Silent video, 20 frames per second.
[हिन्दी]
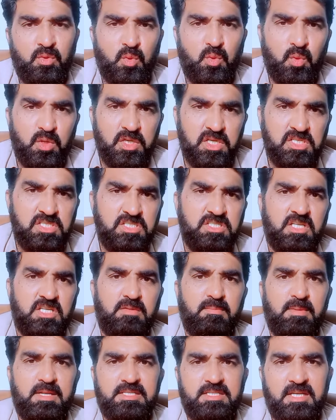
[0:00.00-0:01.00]
उनको
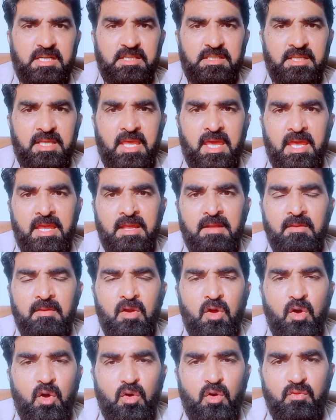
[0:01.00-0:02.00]
इज्जत मिल सकती है
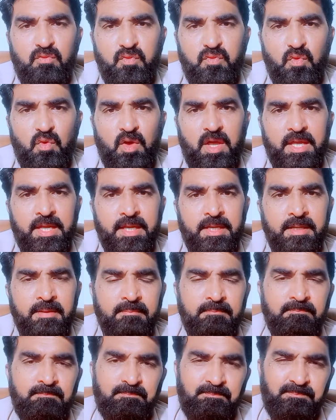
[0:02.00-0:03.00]
और वो है
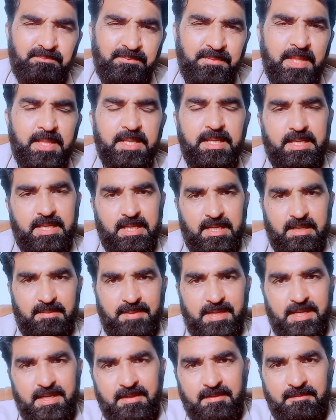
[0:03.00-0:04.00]
तहरीक
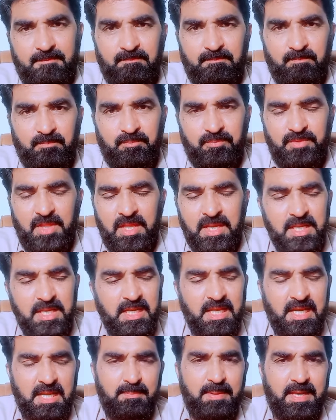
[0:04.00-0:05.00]
लबैक
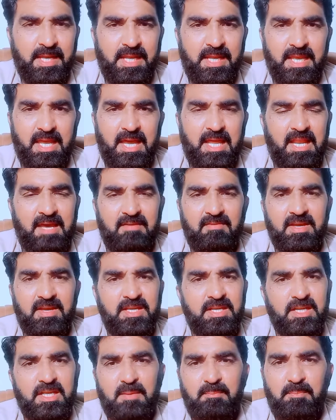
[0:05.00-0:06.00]
तहरीक लबैक के अलावा
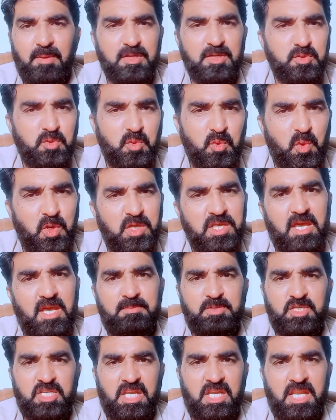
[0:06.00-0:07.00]
इनके पास कोई
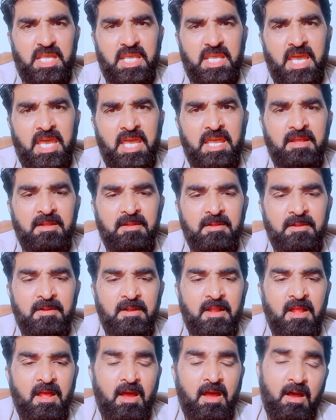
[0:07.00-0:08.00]
ऑप्शन नहीं आए
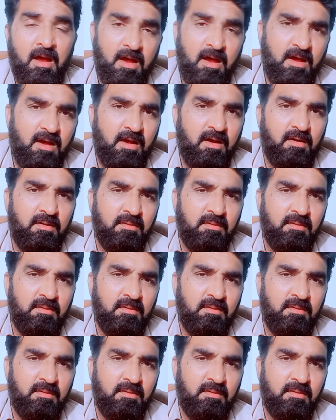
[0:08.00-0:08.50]
हाँ